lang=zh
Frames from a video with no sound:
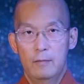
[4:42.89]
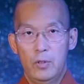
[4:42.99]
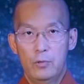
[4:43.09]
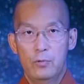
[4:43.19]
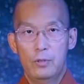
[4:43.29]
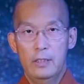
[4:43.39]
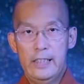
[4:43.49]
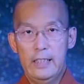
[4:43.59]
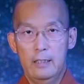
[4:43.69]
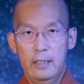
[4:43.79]
比如说，
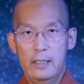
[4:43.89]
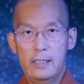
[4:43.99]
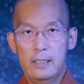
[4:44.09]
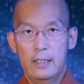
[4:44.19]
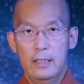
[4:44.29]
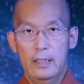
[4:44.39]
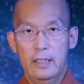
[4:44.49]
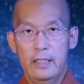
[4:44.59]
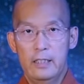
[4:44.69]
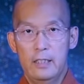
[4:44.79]
警惕自己的异
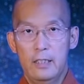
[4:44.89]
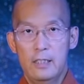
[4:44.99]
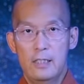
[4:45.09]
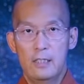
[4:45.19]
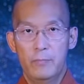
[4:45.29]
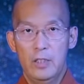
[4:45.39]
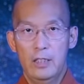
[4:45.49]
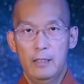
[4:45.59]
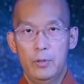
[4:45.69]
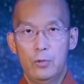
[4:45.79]
业，警惕自己什么
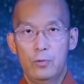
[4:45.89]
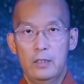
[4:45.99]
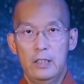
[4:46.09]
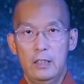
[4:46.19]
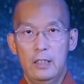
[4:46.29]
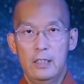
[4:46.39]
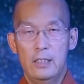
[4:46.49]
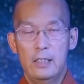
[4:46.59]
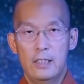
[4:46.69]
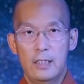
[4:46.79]
异业？比如说，警惕
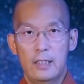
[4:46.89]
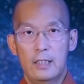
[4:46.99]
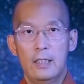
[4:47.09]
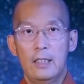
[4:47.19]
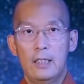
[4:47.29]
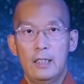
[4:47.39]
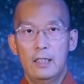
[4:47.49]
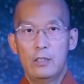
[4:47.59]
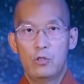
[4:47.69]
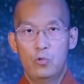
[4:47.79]
自己这个
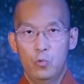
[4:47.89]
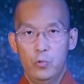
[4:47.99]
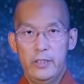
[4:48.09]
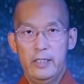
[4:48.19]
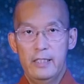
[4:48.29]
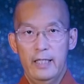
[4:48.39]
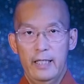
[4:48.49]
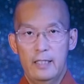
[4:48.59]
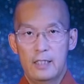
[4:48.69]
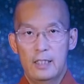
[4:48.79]
逐渐在
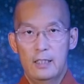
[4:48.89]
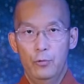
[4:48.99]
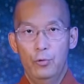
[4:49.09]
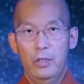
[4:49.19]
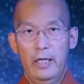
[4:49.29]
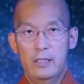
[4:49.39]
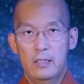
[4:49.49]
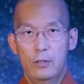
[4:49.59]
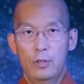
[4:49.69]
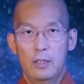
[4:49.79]
养成的遇难
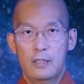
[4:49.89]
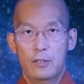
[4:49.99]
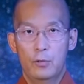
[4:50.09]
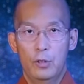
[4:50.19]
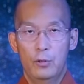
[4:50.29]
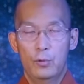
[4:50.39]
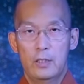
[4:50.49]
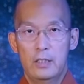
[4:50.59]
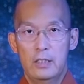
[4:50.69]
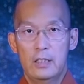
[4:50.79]
则退的这种退惰
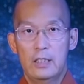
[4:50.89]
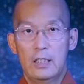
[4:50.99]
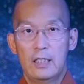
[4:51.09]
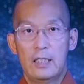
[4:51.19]
的习气。